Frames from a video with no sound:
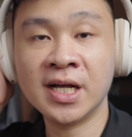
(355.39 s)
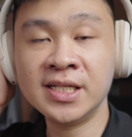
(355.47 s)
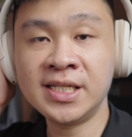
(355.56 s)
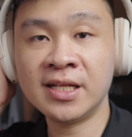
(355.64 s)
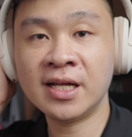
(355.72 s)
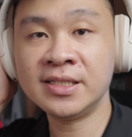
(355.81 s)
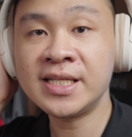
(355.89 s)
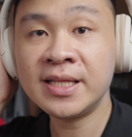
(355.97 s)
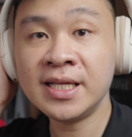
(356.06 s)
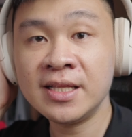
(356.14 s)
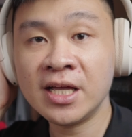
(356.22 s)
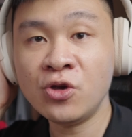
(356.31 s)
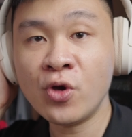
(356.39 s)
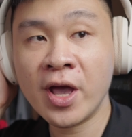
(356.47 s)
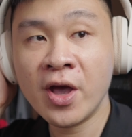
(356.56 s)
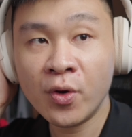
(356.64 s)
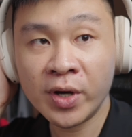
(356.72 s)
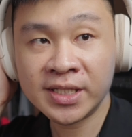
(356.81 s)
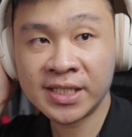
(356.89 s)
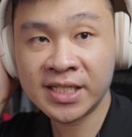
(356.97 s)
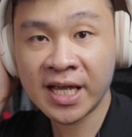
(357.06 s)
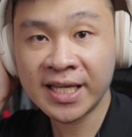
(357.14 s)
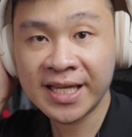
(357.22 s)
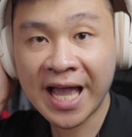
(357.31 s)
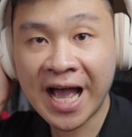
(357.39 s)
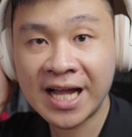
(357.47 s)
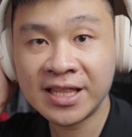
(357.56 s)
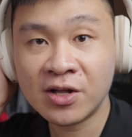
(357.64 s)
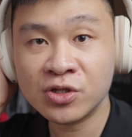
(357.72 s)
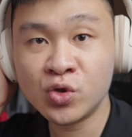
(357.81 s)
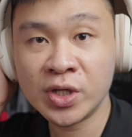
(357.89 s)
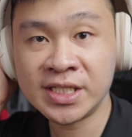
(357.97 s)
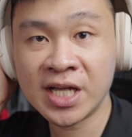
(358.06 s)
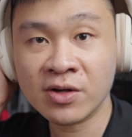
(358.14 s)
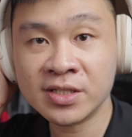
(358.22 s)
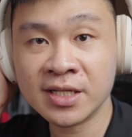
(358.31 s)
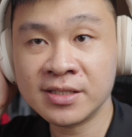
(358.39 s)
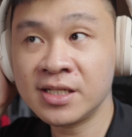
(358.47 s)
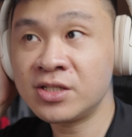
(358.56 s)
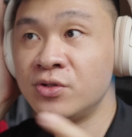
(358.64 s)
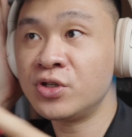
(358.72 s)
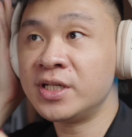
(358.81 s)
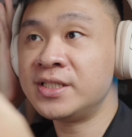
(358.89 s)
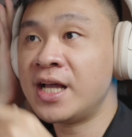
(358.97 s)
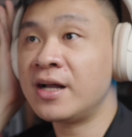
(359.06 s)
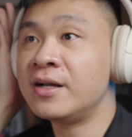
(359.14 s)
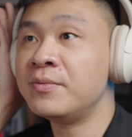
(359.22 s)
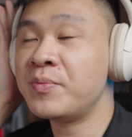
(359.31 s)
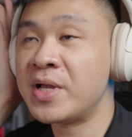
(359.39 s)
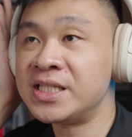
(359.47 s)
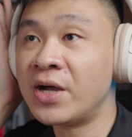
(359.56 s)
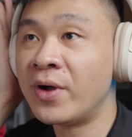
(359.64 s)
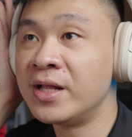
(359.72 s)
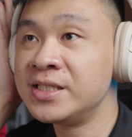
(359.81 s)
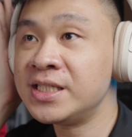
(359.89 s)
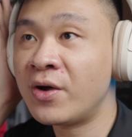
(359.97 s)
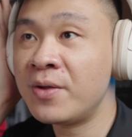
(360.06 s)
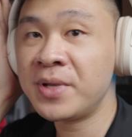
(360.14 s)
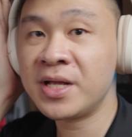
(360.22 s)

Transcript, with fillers: 而且呢，你在听的音乐会直接压到最小声，这时候你就可以这样跟别人讲完，讲完